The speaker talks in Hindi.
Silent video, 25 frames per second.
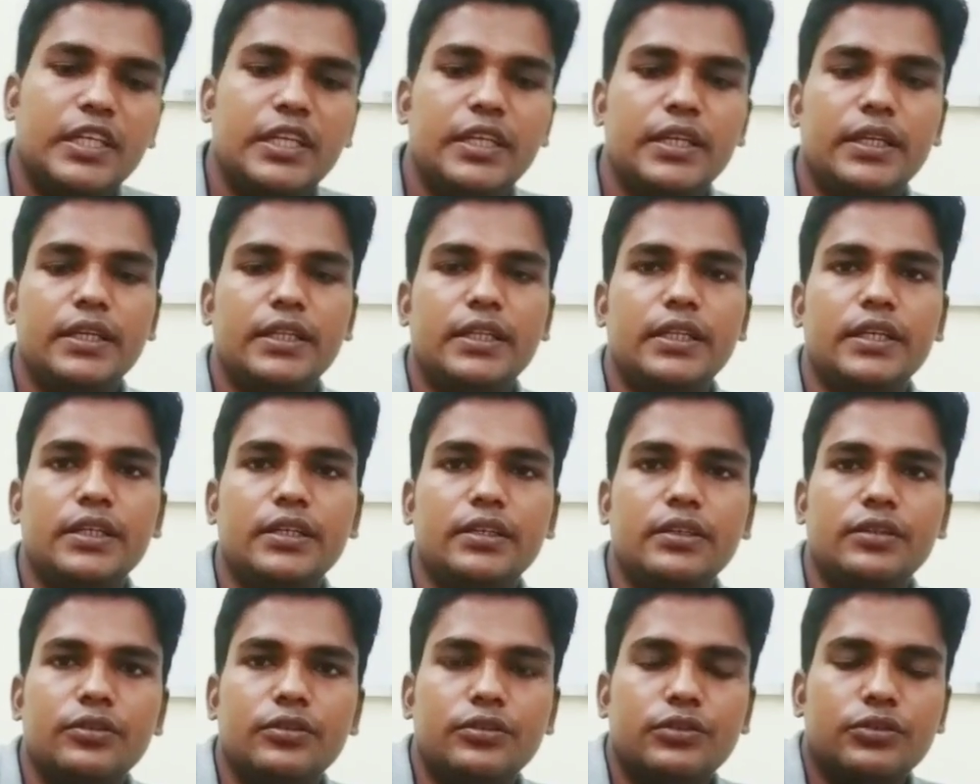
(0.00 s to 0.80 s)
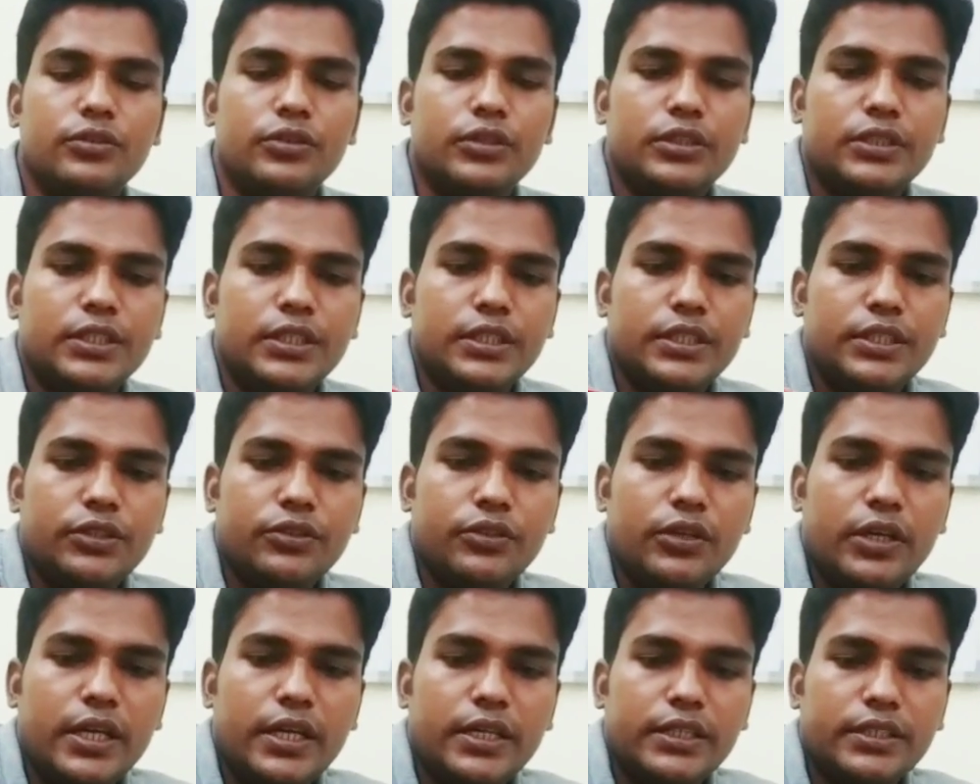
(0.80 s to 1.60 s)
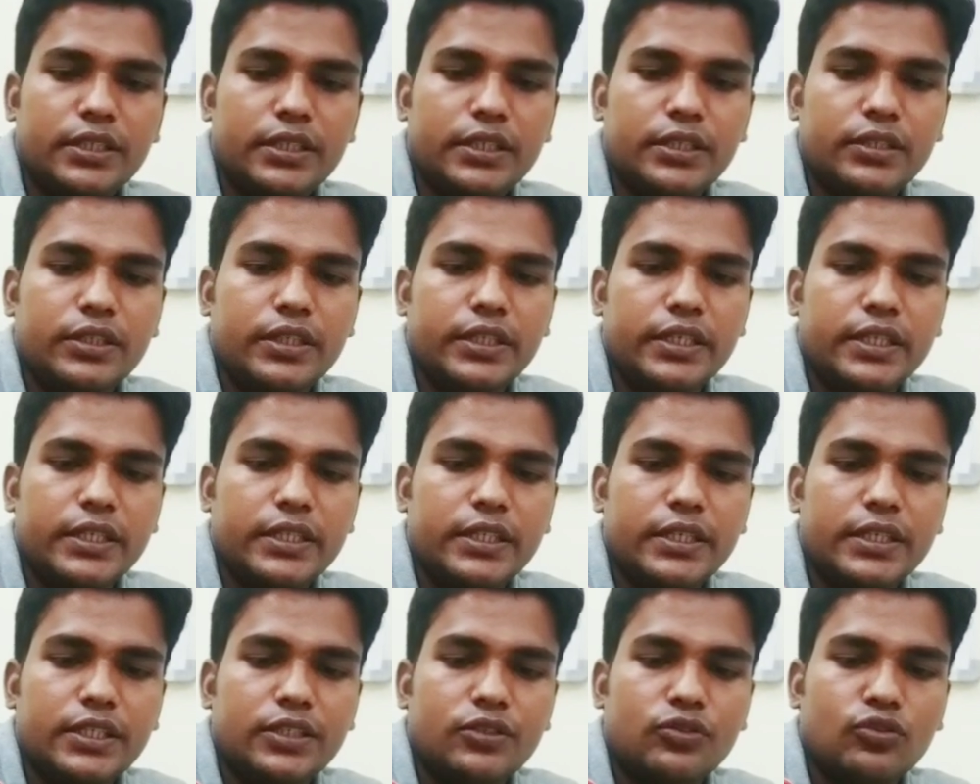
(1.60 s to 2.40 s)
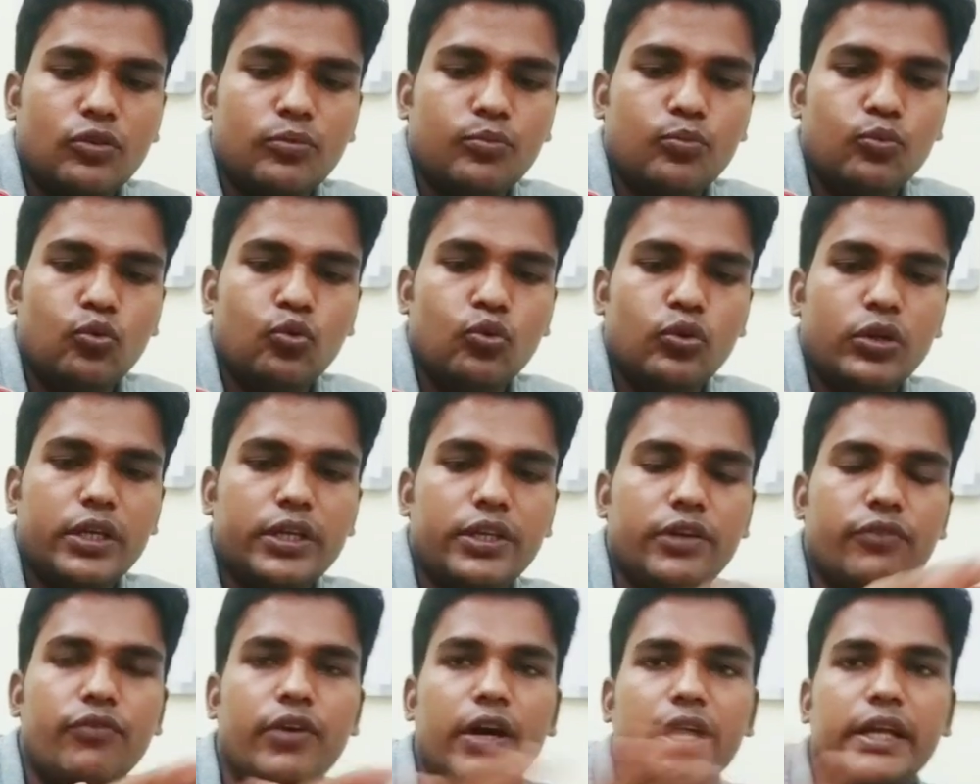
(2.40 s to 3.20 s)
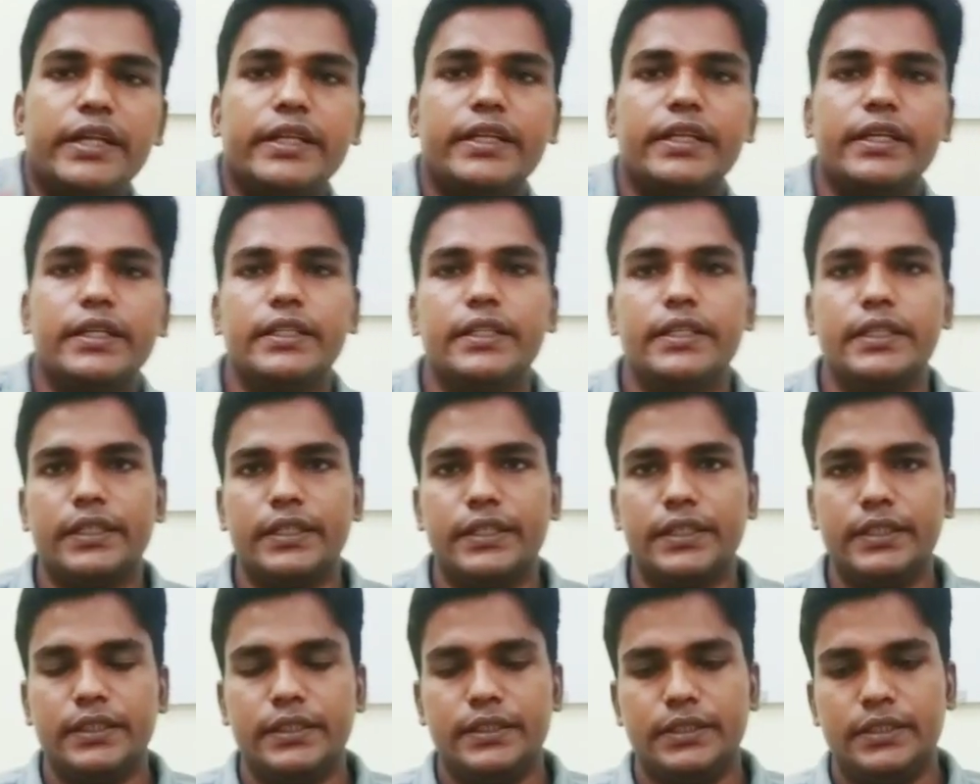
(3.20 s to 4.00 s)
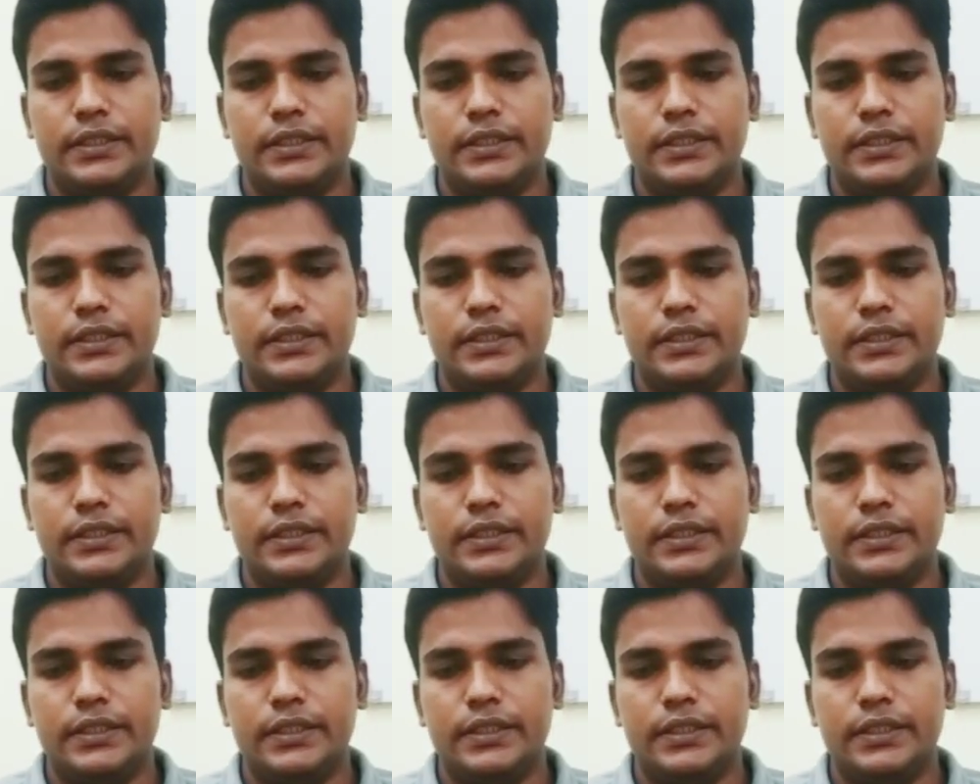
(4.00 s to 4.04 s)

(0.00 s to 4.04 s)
ठीक है देखिए दोस्तों इसने जो है धीरे धीरे इसको पूरा ये वाइट कर देंगे